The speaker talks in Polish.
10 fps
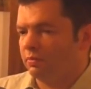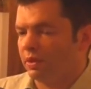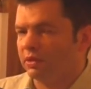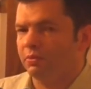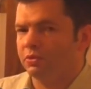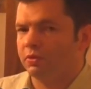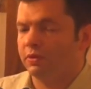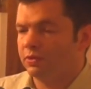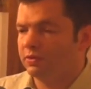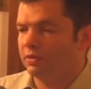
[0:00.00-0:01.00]
pragnę
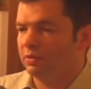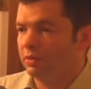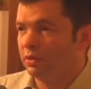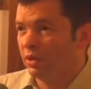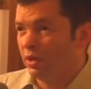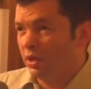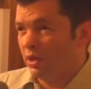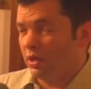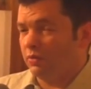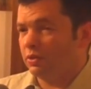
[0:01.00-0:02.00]
podziękować wszystkim,
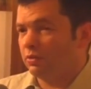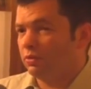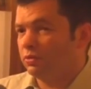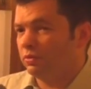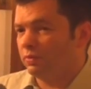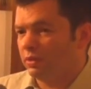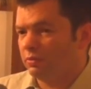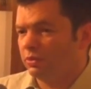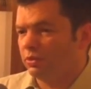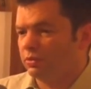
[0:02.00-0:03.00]
a w szczególności
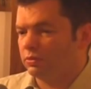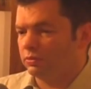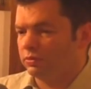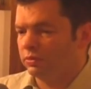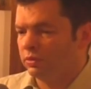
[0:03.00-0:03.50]
wiadomo, no,